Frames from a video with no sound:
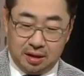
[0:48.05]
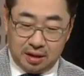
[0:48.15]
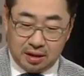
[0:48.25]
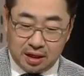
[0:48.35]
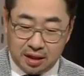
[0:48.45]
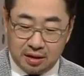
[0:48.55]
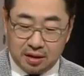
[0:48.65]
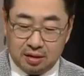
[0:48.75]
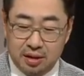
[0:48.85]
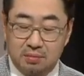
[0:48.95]
일단
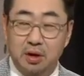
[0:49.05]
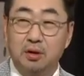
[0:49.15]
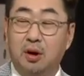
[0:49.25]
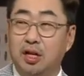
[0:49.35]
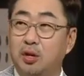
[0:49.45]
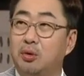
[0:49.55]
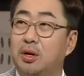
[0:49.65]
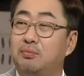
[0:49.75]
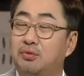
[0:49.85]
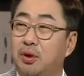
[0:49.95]
10만 어, 원의
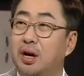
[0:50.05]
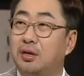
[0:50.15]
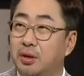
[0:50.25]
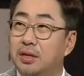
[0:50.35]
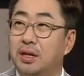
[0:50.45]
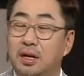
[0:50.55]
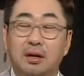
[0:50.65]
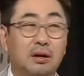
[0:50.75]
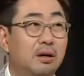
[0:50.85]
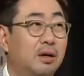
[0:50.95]
과태료가 부과가
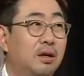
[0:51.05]
되는데요.